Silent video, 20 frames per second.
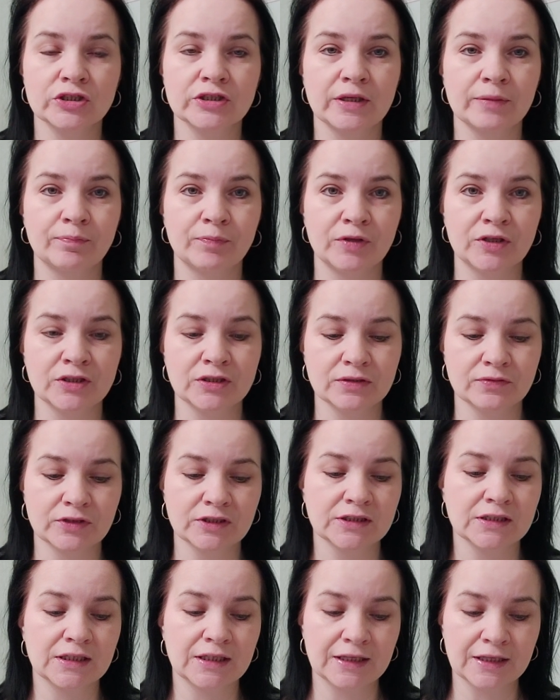
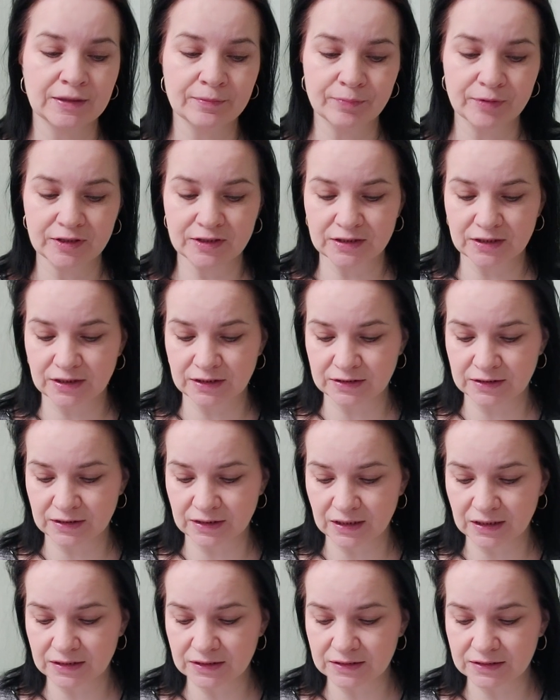записываться и
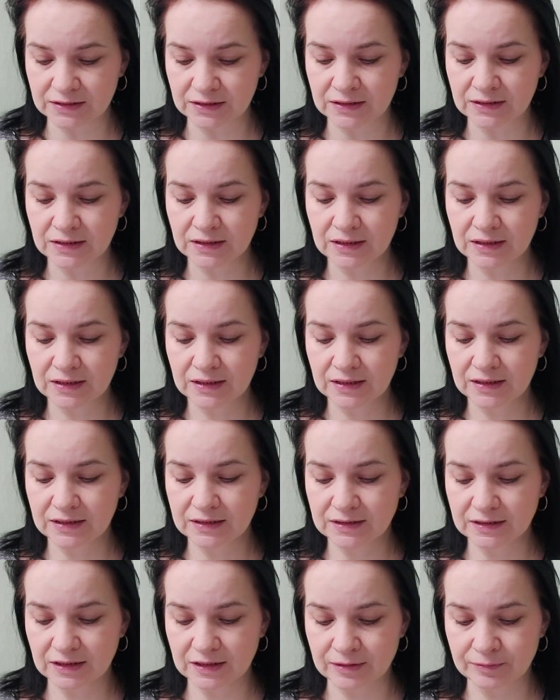присоединяться
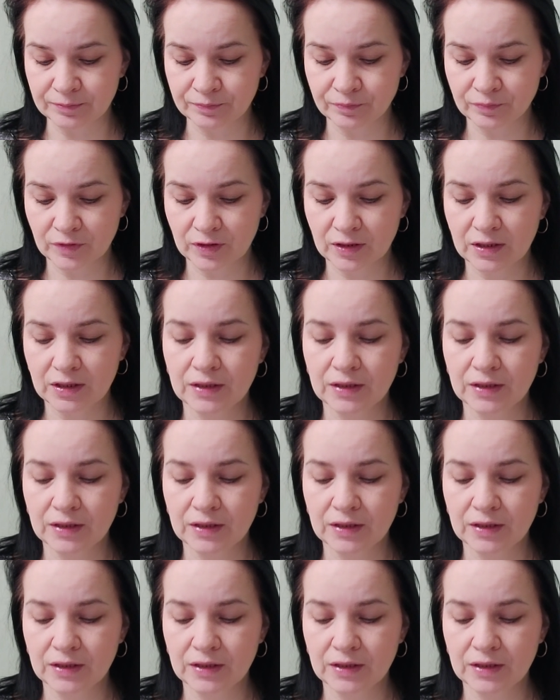к нам.